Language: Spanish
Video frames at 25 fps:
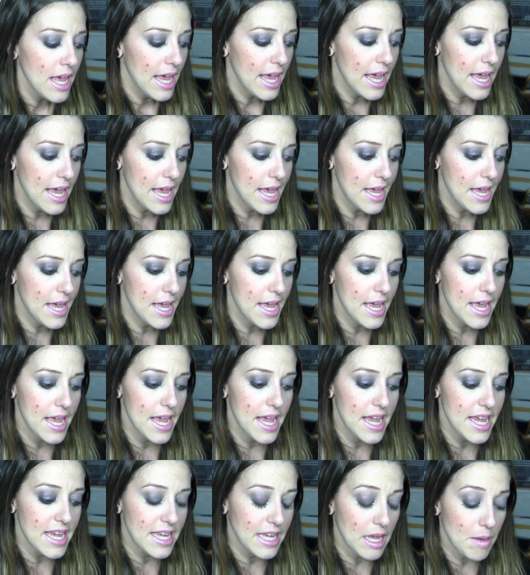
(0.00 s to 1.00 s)

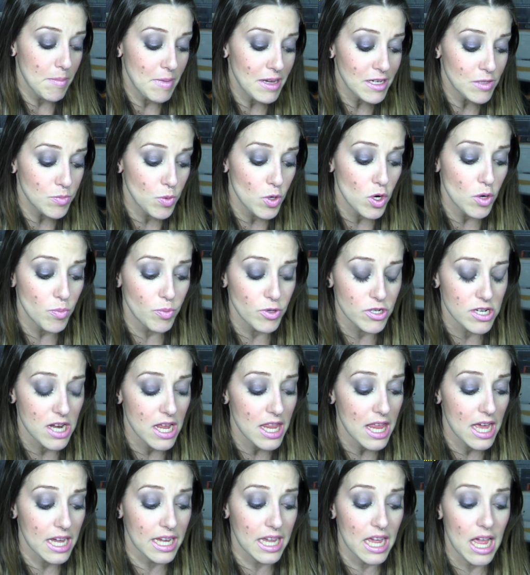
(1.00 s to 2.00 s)
Eh, ¿Y qué más? Bueno, pues
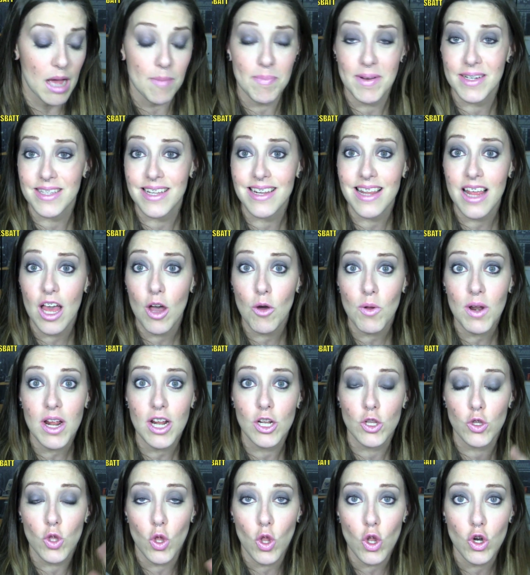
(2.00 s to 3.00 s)
nada, que a partir de ahora
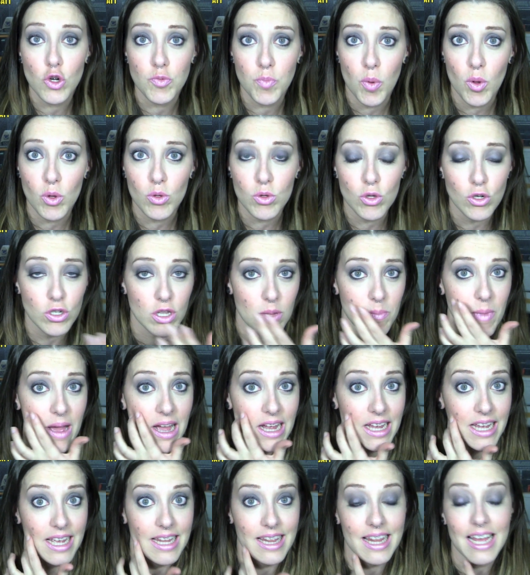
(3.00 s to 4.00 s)
en todos los productos de
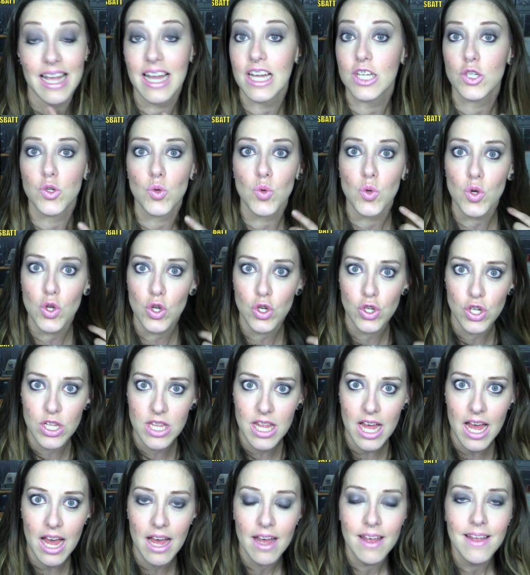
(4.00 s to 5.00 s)
MAC que tengáis
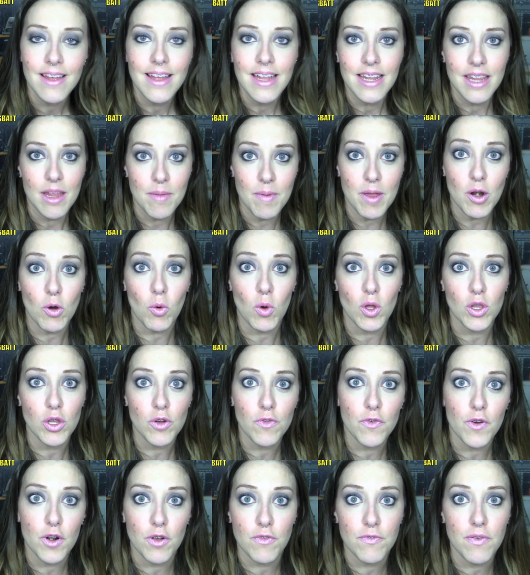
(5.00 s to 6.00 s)
curiosidad de ver cuándo
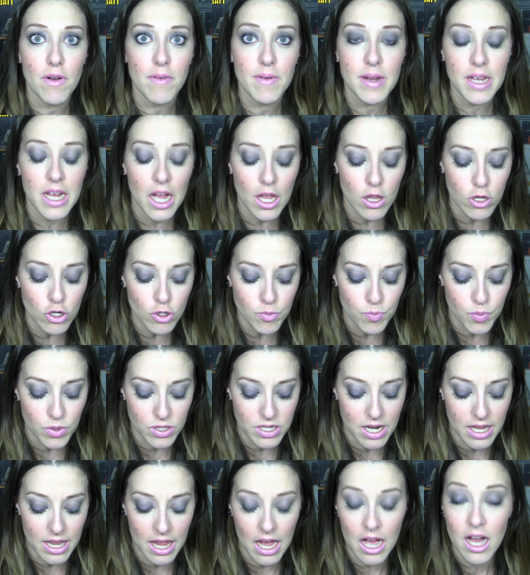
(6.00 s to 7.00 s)
fueron fabricados, pues
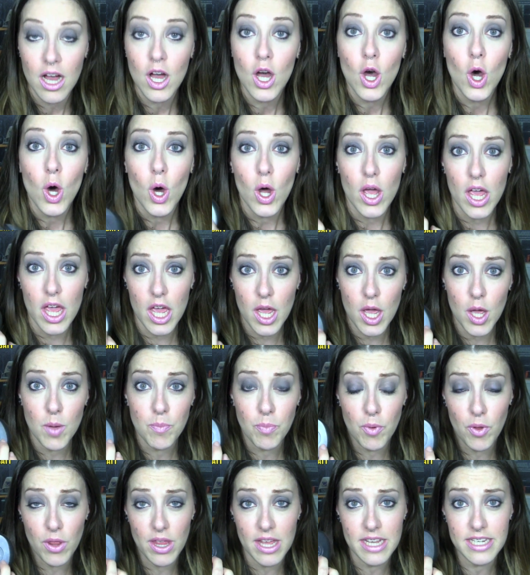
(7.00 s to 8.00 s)
nada, eh,
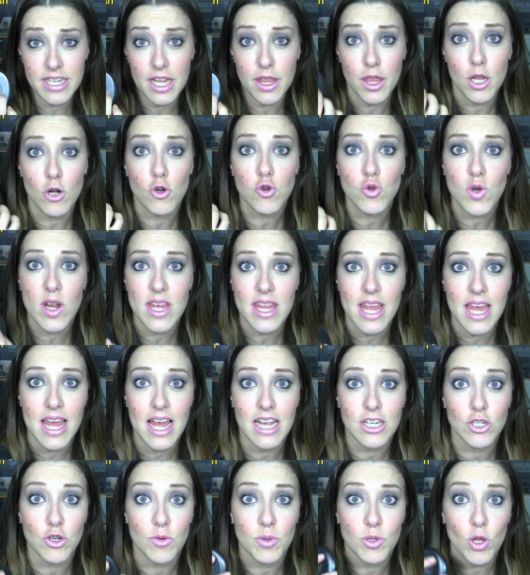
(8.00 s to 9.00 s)
podéis haceros una
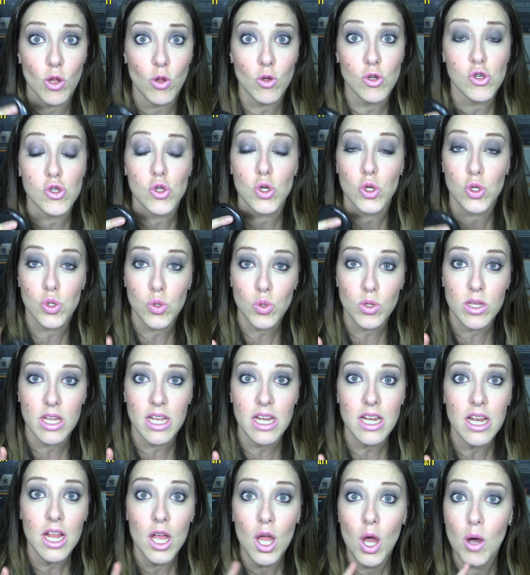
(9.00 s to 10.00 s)
idea. Sobre todo esto es
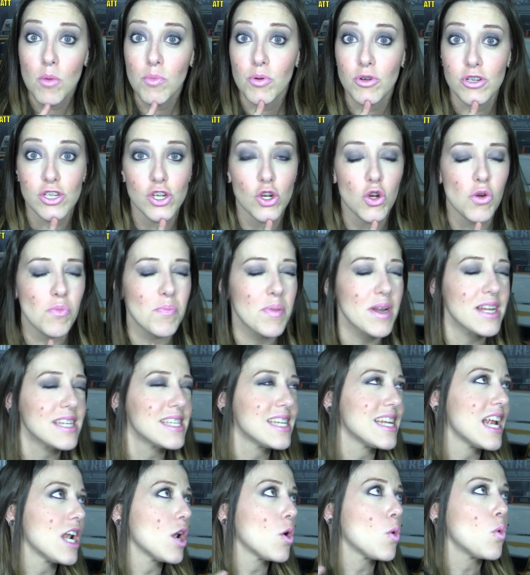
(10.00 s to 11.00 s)
útil por si compráis
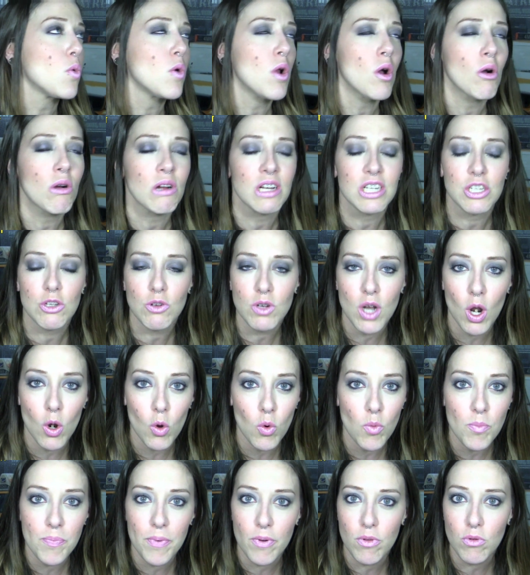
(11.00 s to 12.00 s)
en alguna ocasión
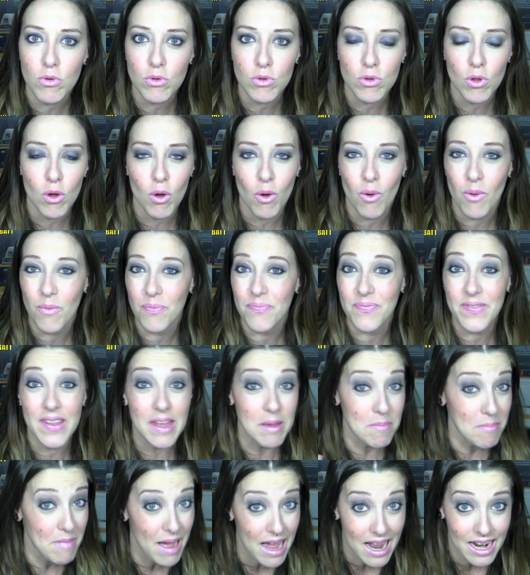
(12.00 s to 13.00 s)
algún producto
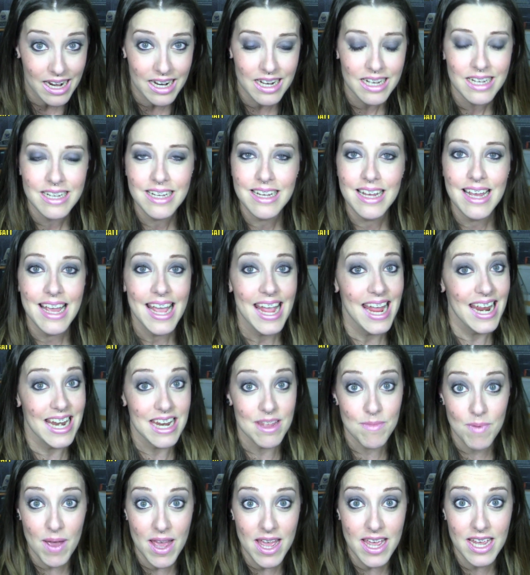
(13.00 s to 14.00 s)
de MAC en
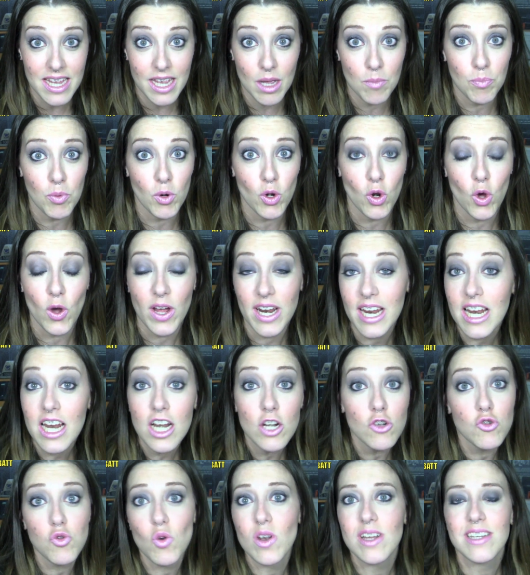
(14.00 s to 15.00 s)
eBay, que por lo
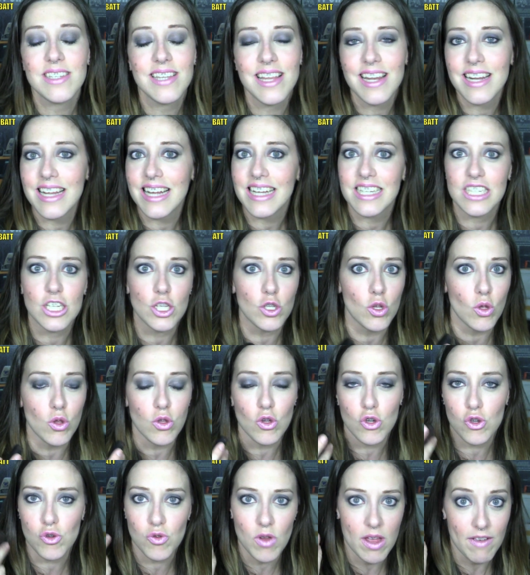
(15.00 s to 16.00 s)
general suelen ser casi
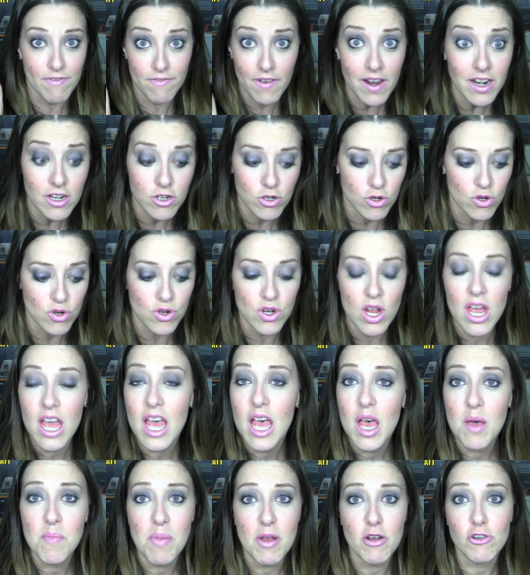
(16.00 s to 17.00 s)
todos falsos,
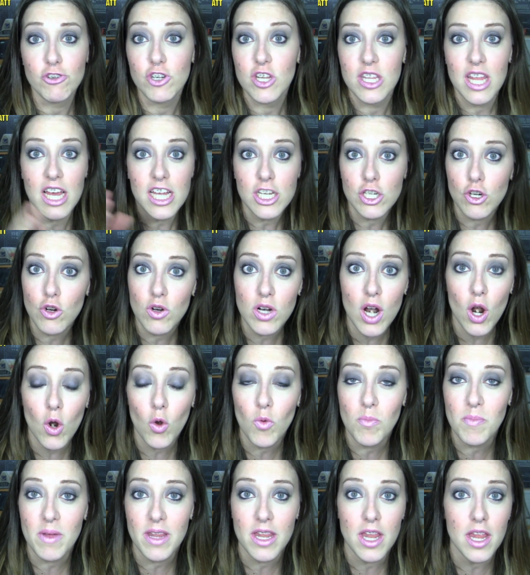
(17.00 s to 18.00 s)
pero si dais con
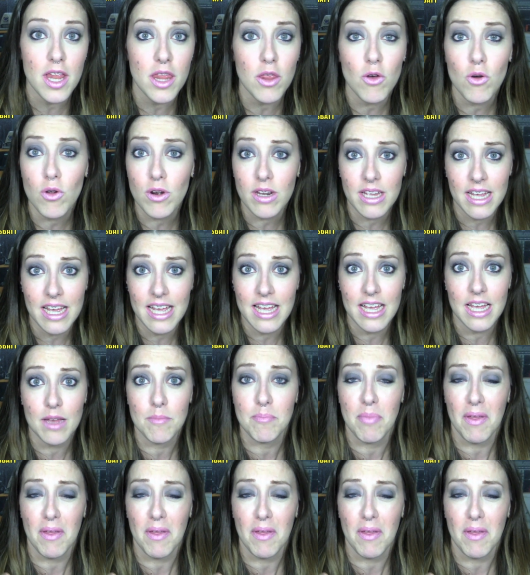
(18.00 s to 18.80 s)
algún vendedor que...